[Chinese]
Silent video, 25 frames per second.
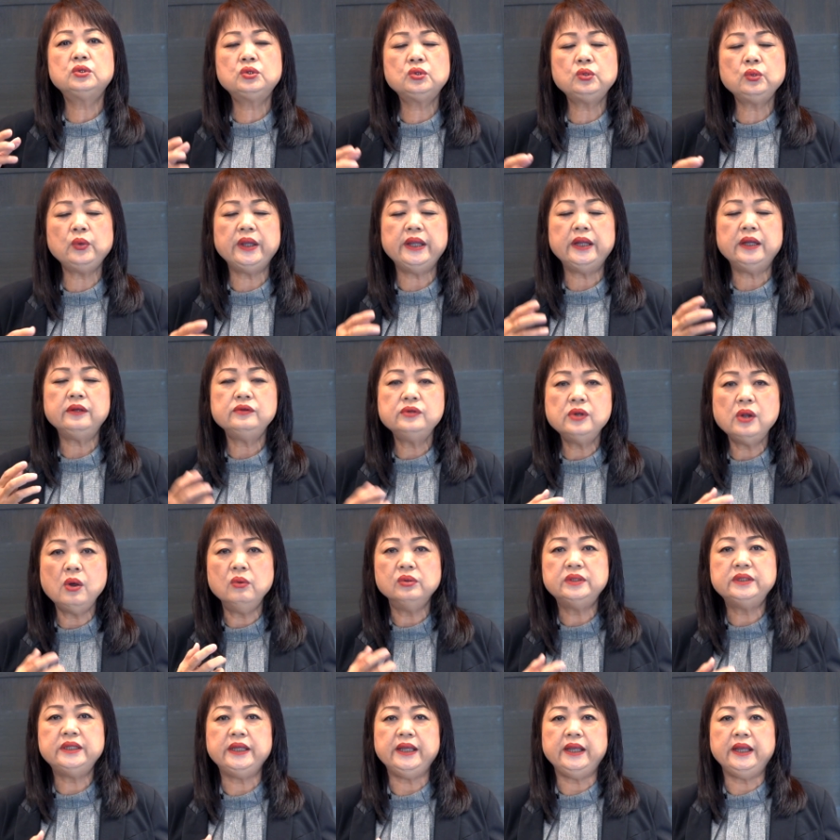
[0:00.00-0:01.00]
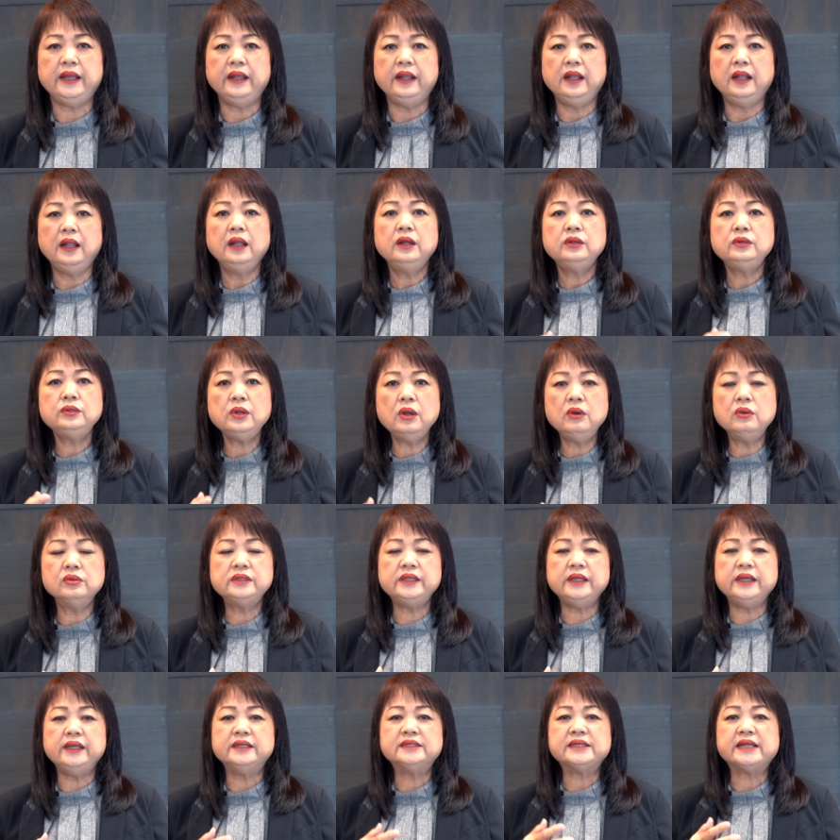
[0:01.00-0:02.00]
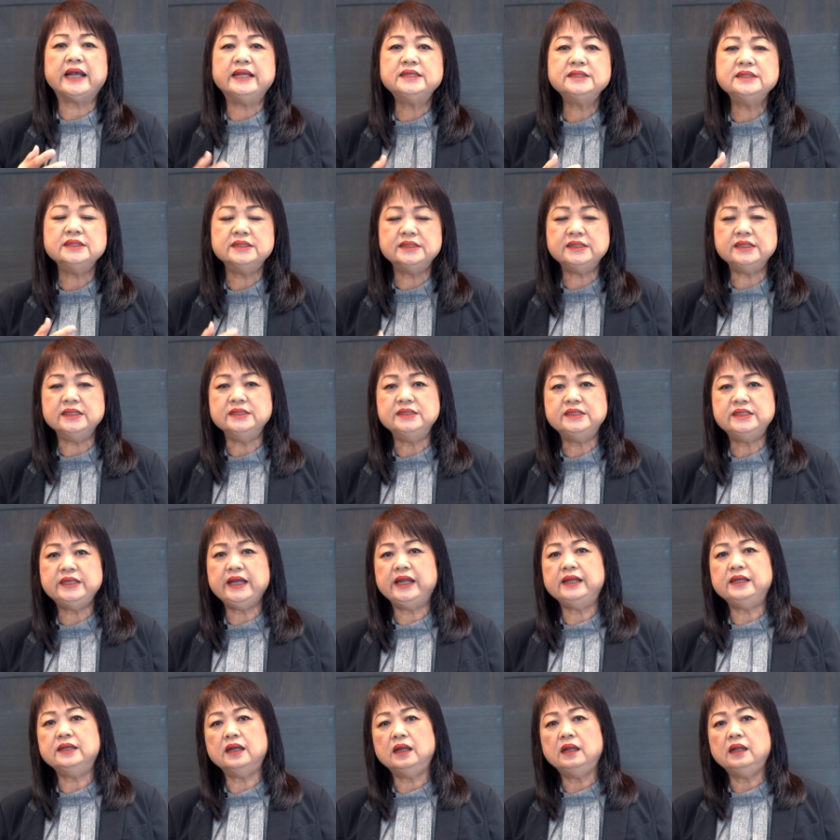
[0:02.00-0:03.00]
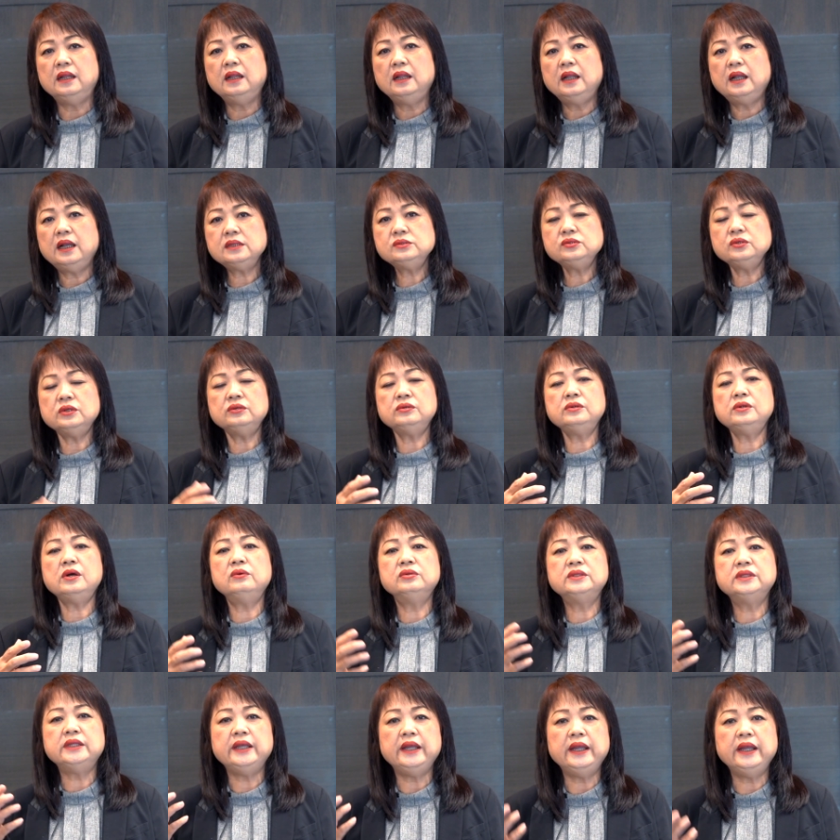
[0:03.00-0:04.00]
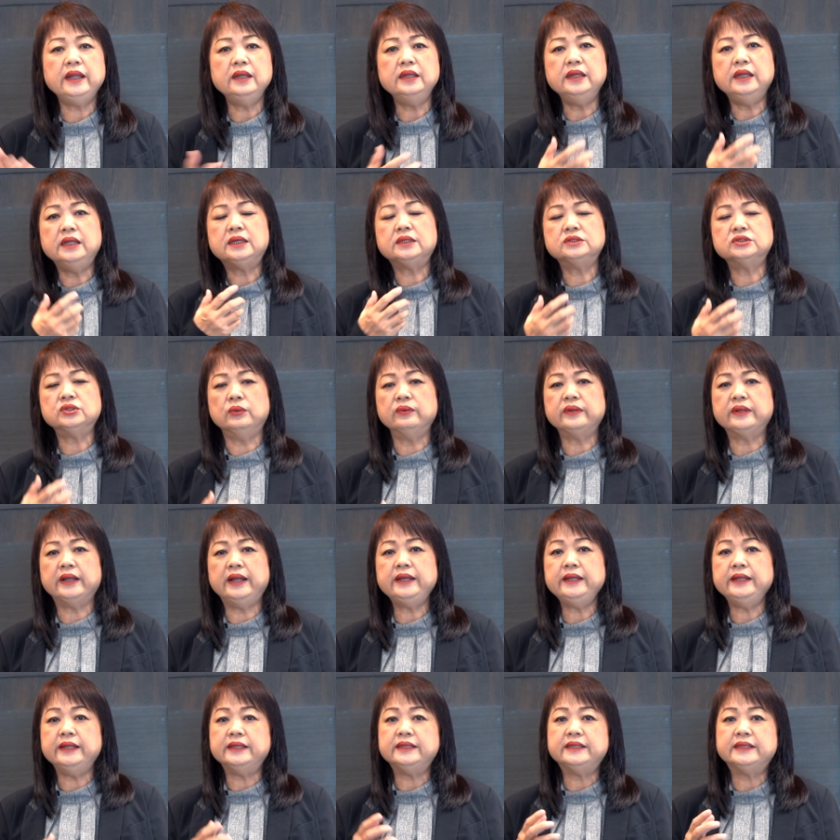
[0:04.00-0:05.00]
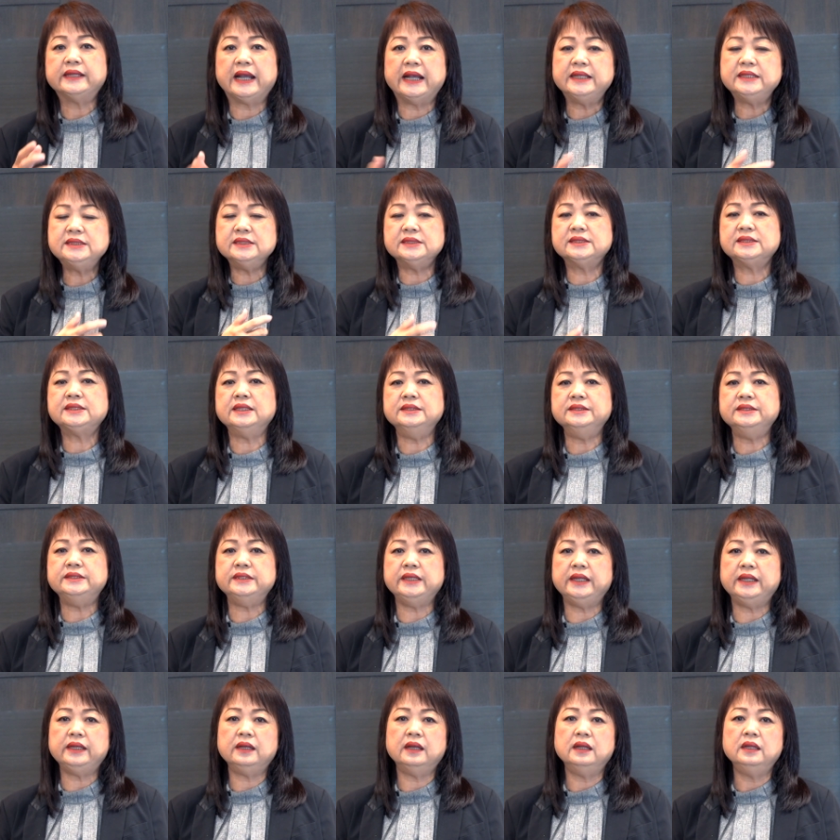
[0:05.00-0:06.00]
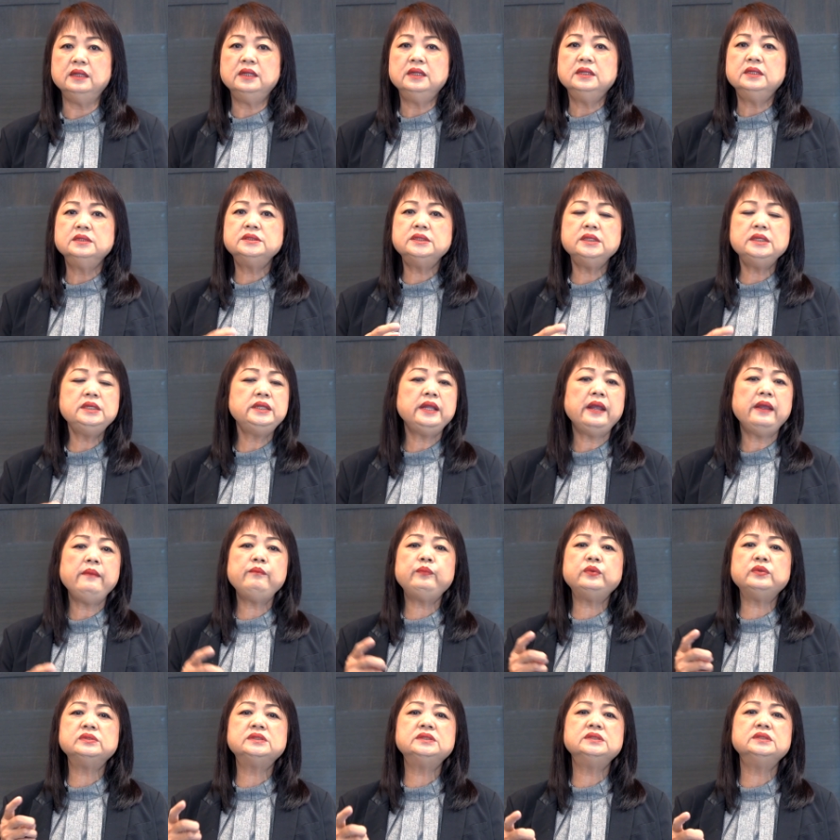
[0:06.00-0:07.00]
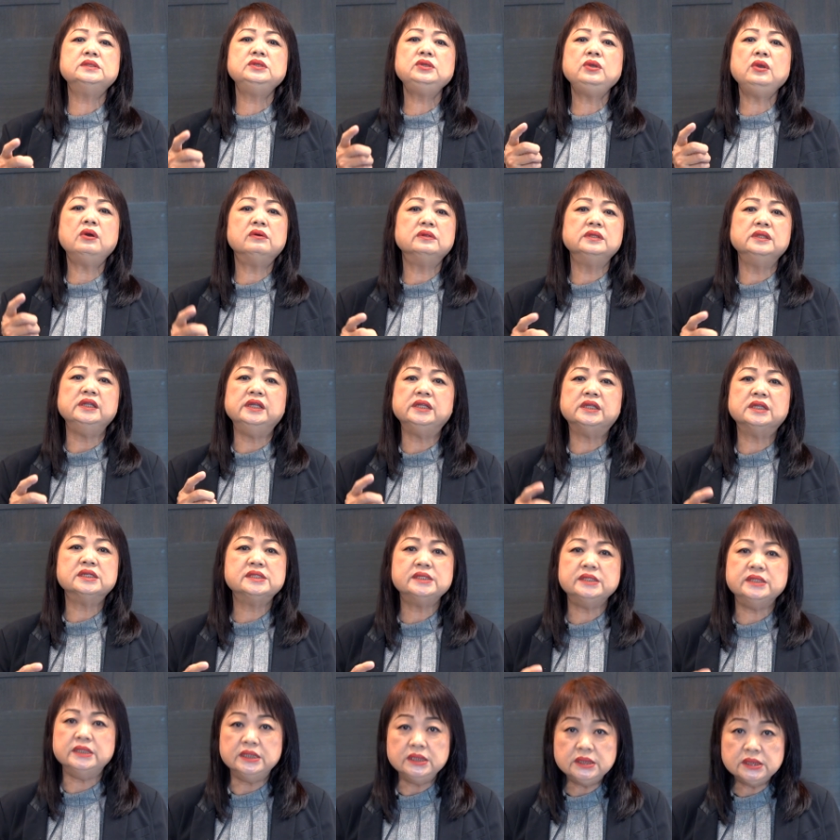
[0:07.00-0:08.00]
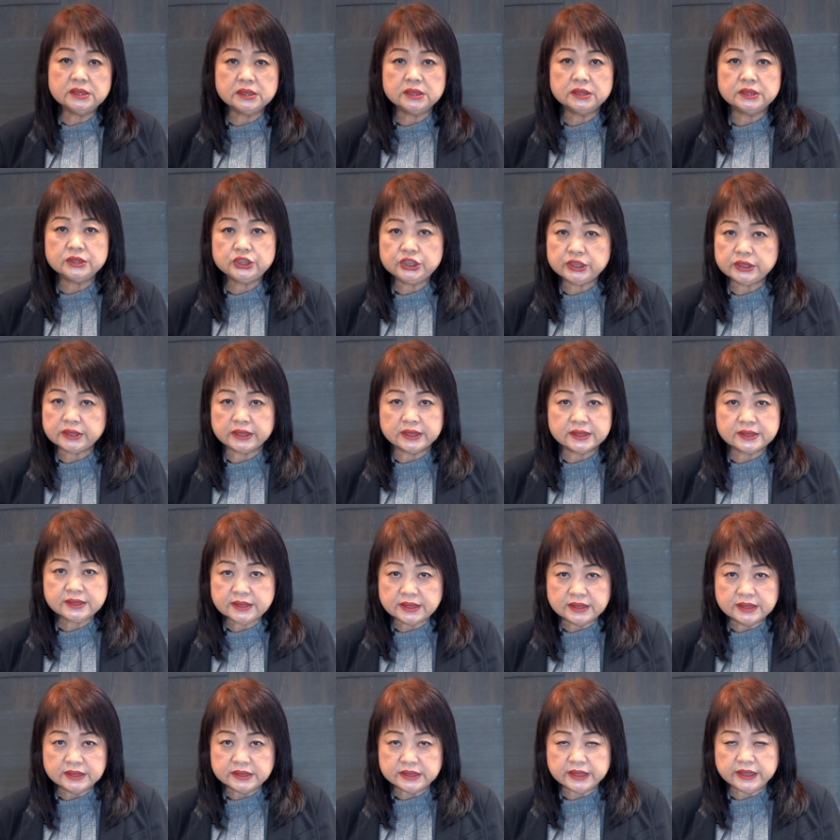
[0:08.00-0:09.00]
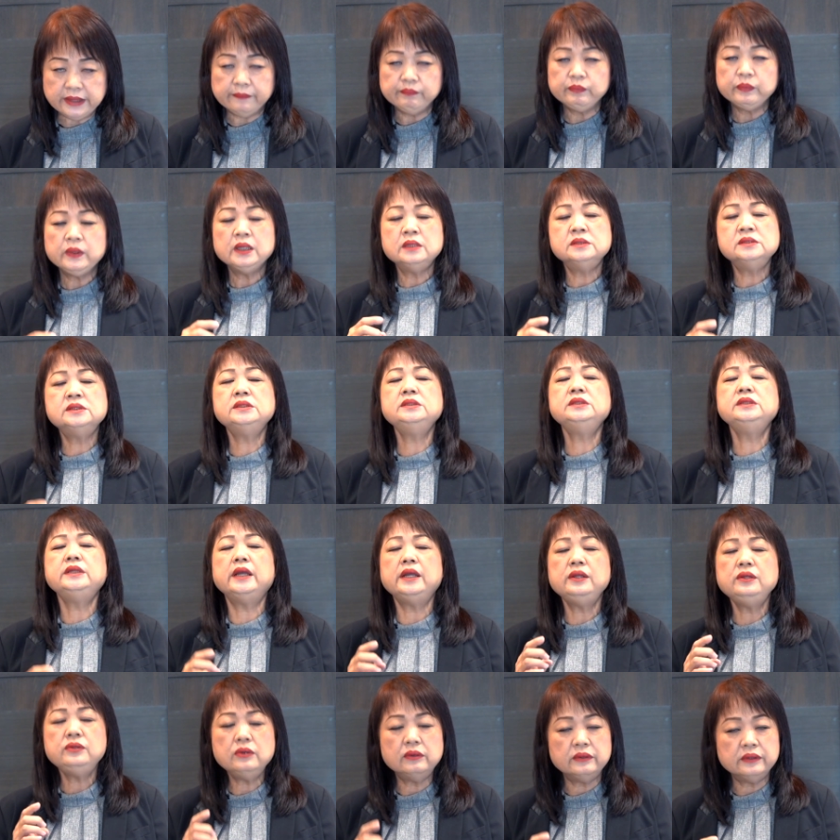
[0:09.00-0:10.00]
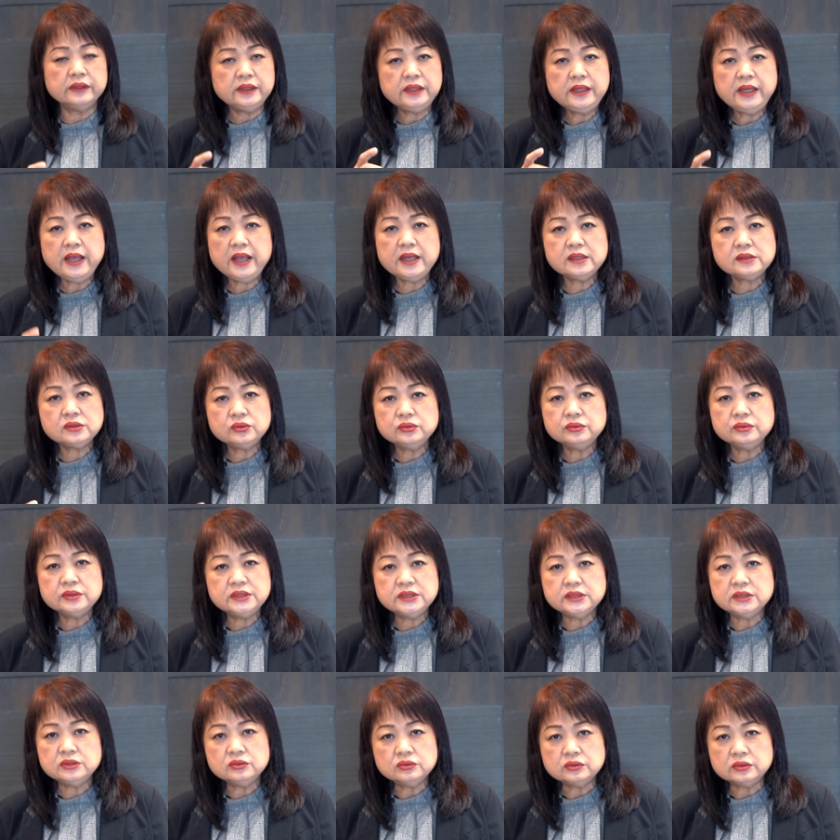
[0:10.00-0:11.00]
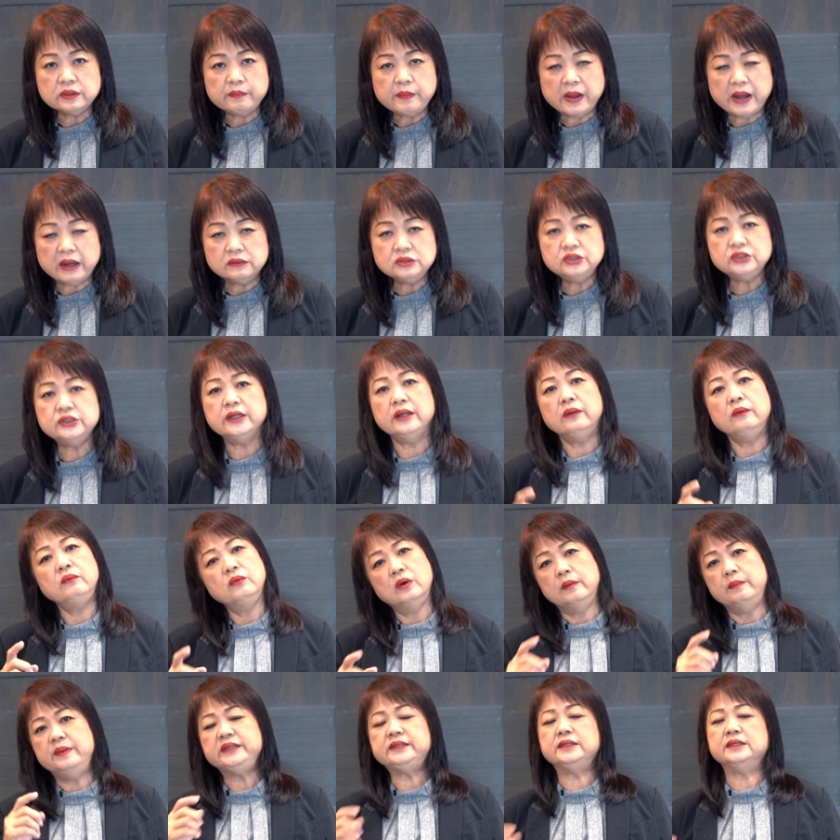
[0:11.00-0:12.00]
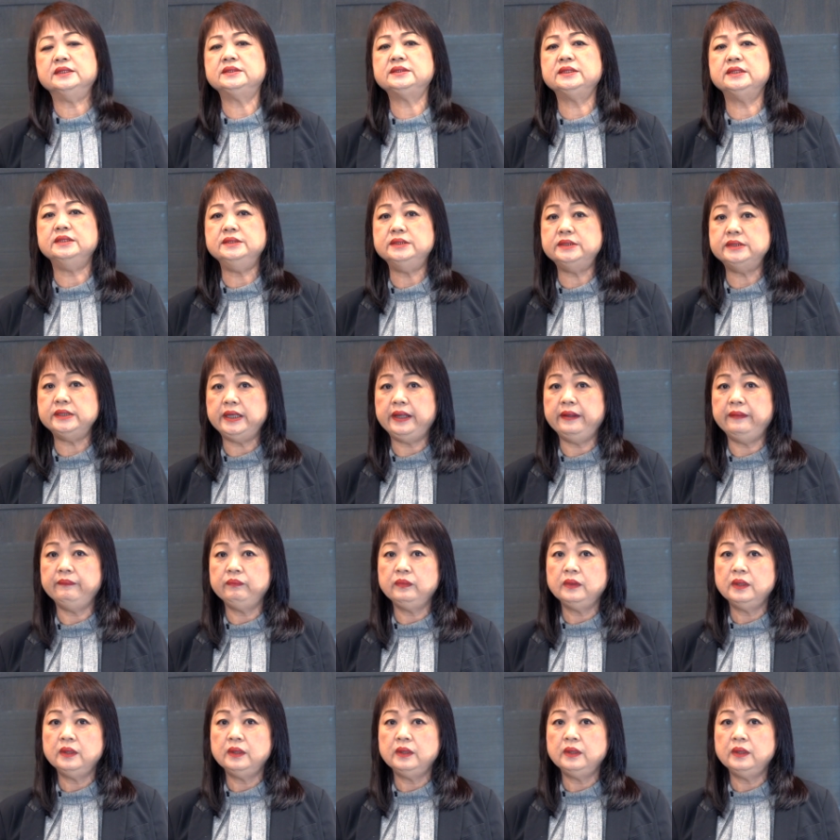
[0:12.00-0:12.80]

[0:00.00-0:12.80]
对肉体，肉体才是近迁的。他说：“肉体，你守隔离还是圣洁的？今天不是用你的形式去得圣洁，今天用耶稣基督的宝血，我们得圣洁。